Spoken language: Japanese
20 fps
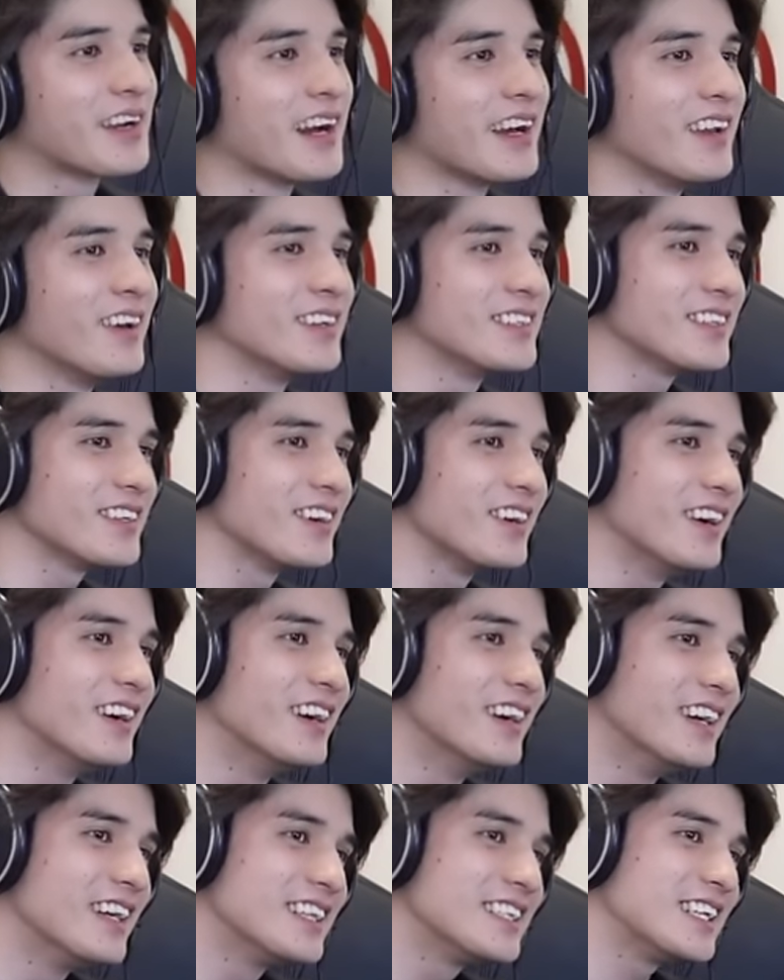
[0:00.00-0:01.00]
彼女の
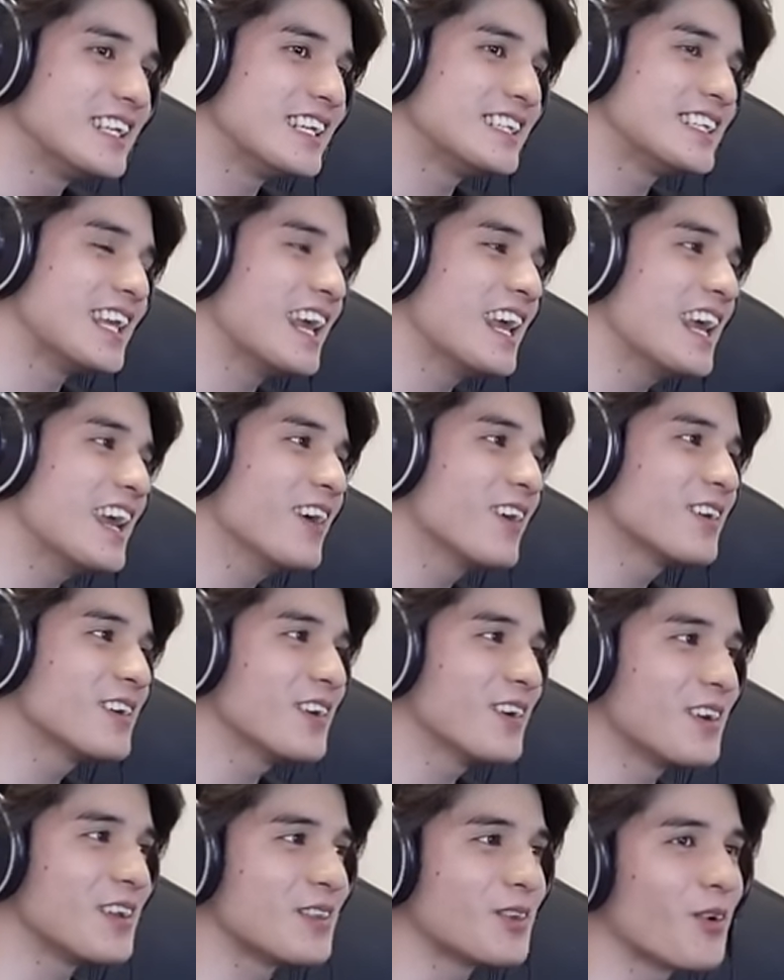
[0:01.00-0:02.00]
性
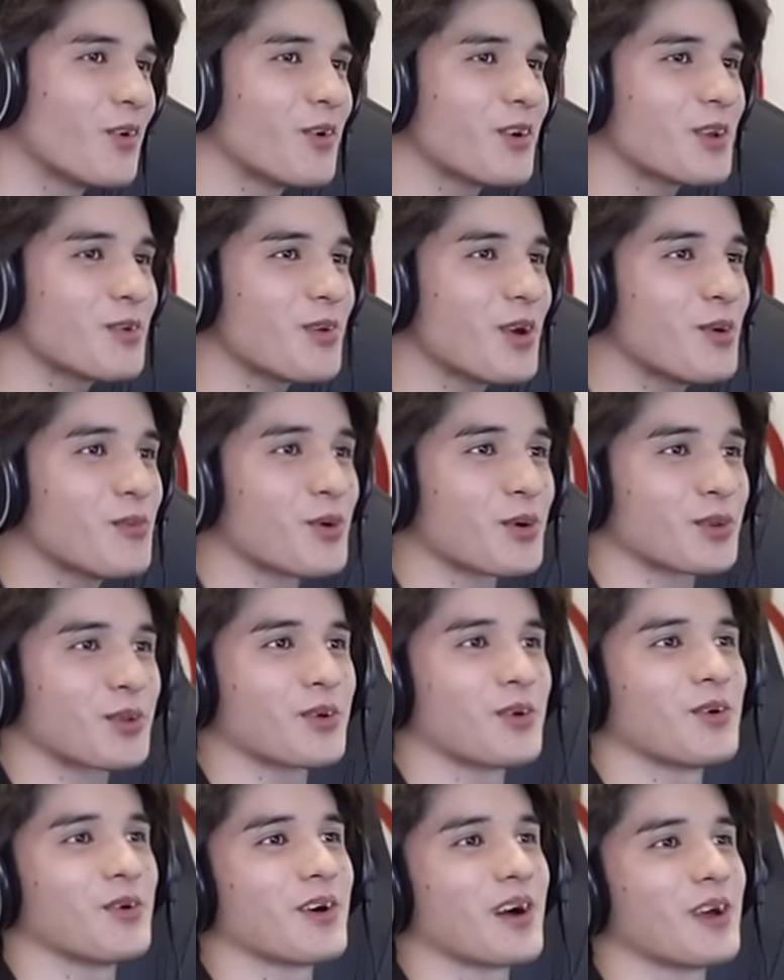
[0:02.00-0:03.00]
欲より通りべームこと
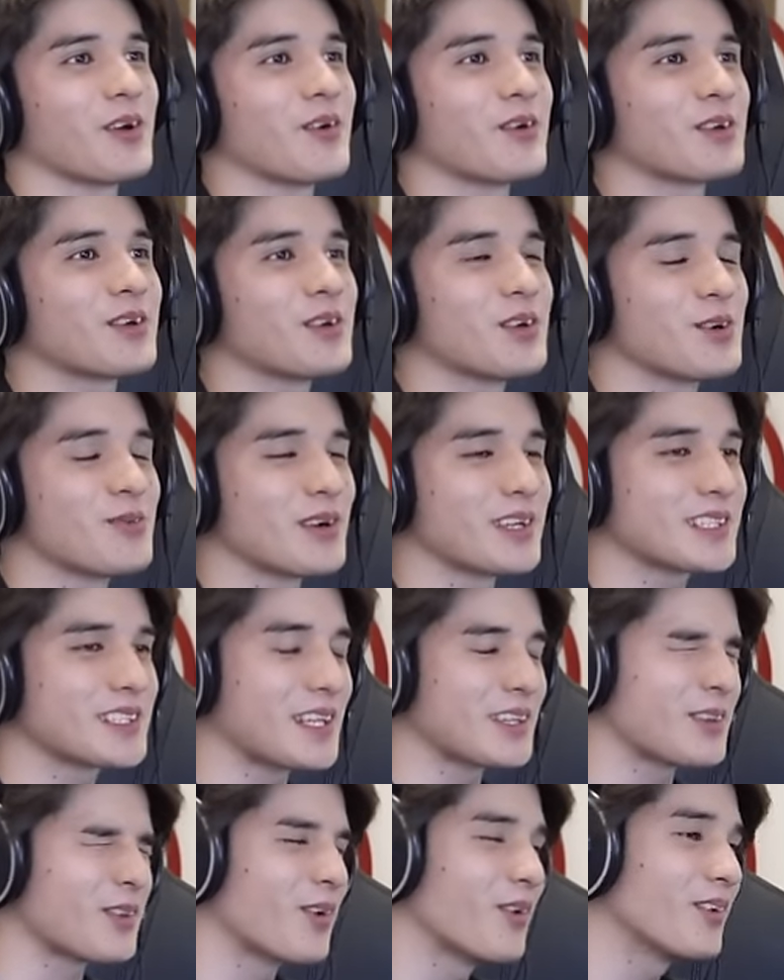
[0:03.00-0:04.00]
の方が欲求増し
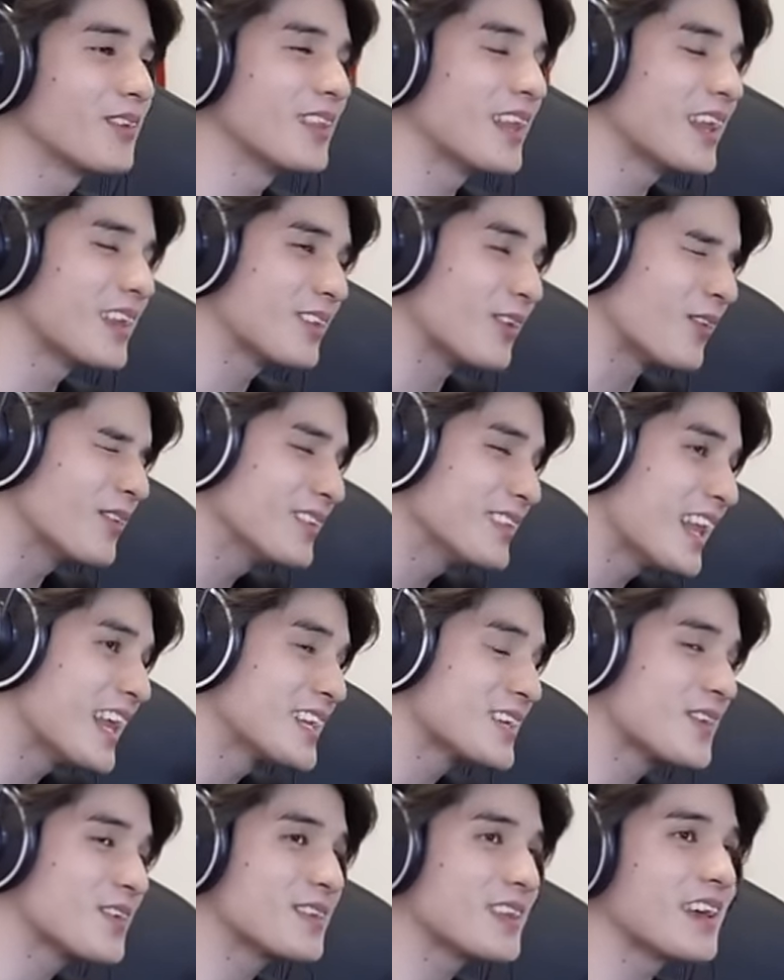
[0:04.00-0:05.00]
てどんな、どん
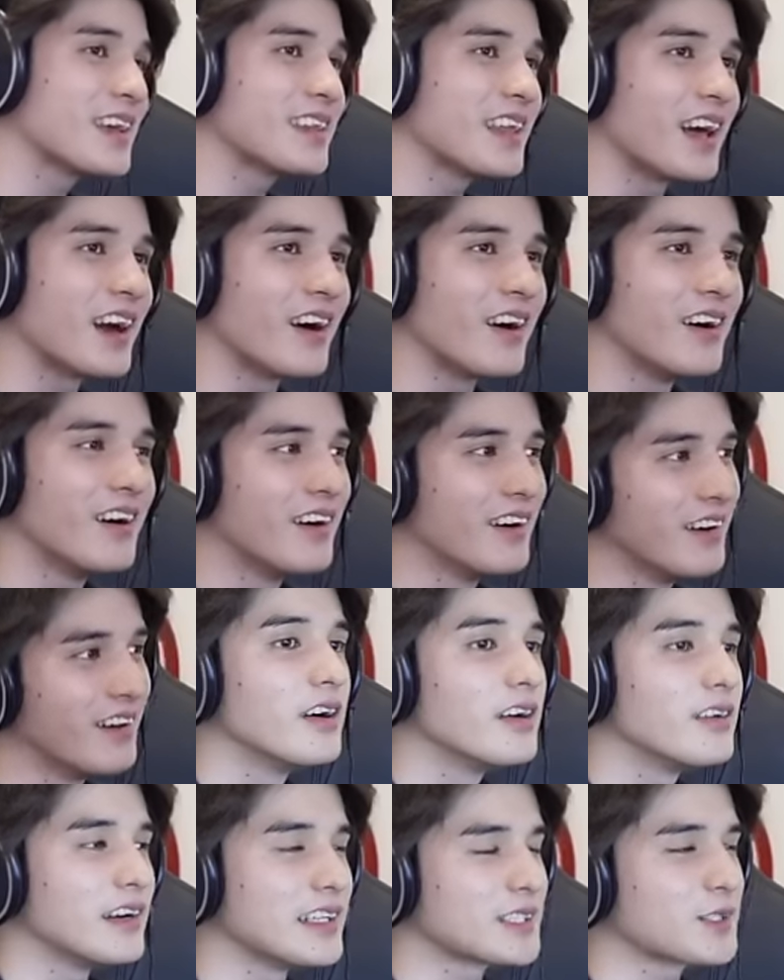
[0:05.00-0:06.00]
な状態だよ。
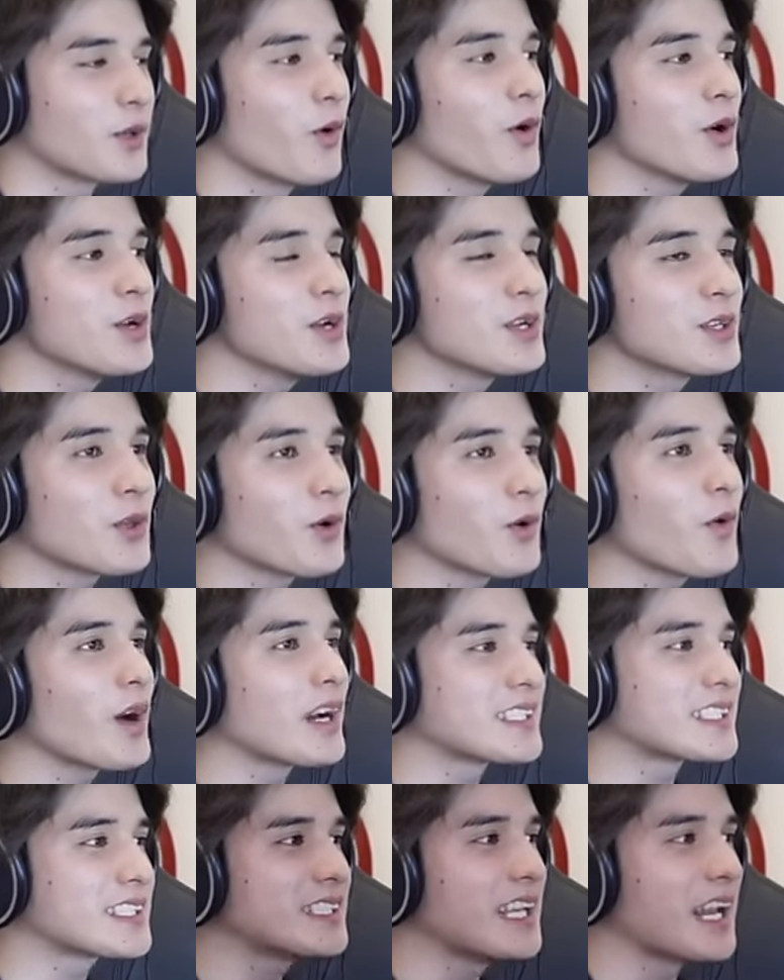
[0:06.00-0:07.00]
まあ、そういうとこ
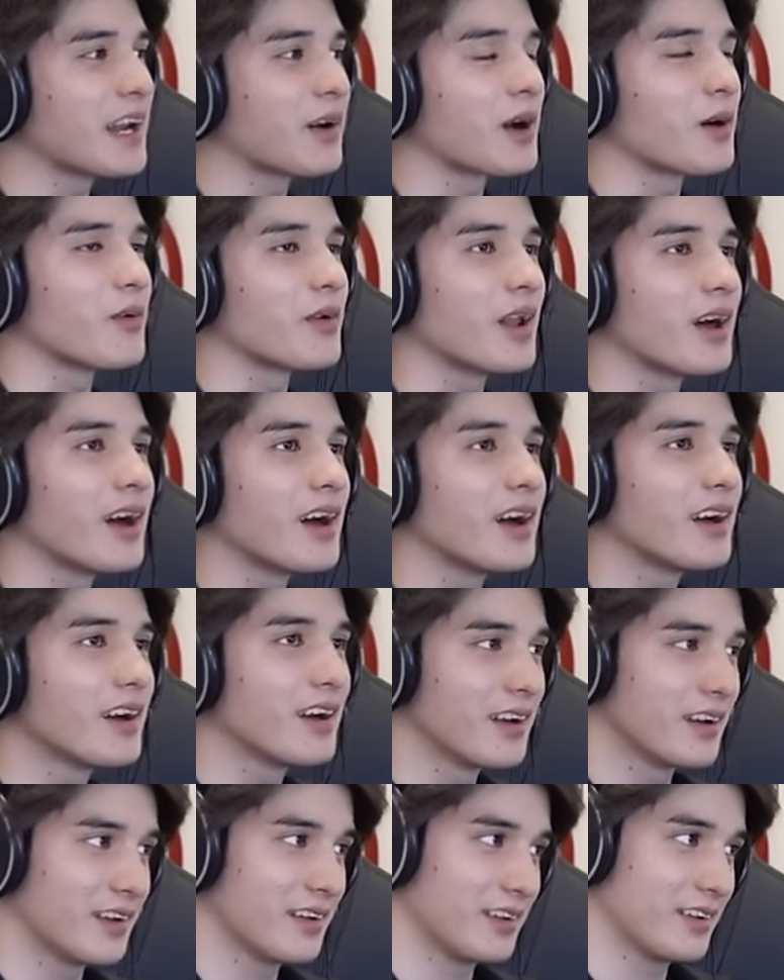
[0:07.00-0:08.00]
が好きなのかもな。
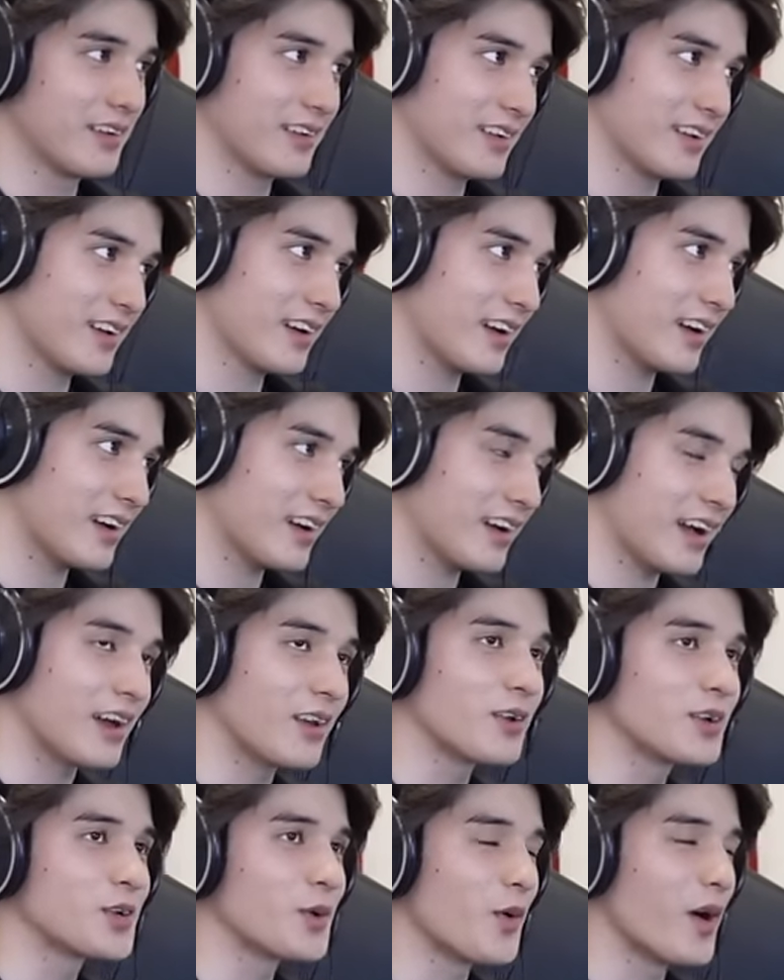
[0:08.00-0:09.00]

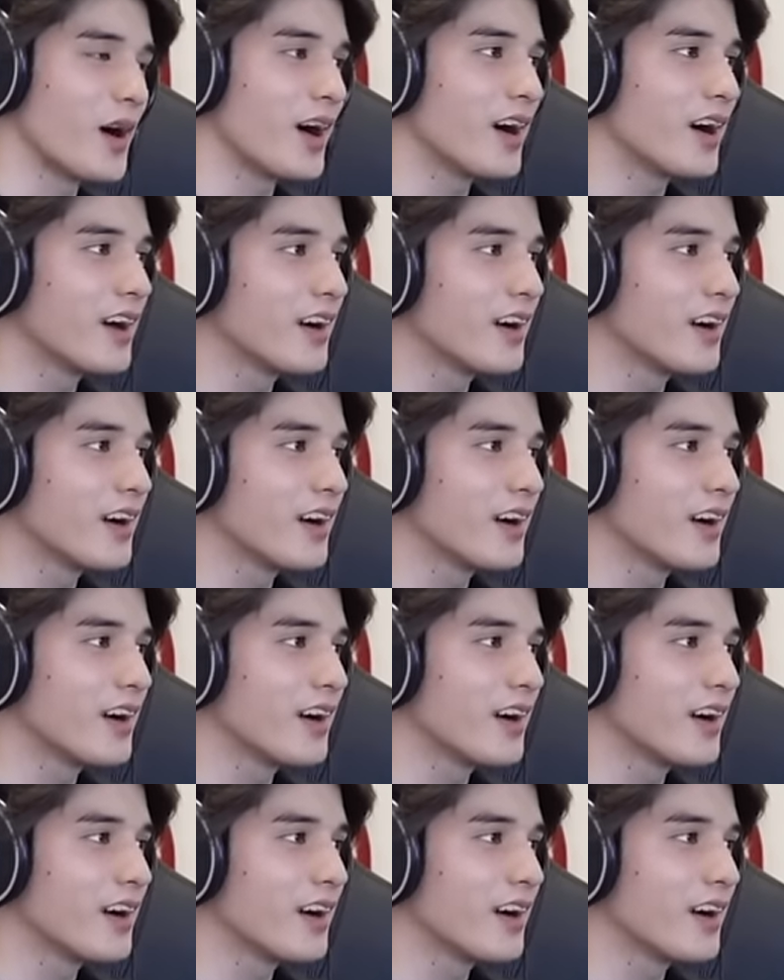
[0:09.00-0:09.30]
彼女は。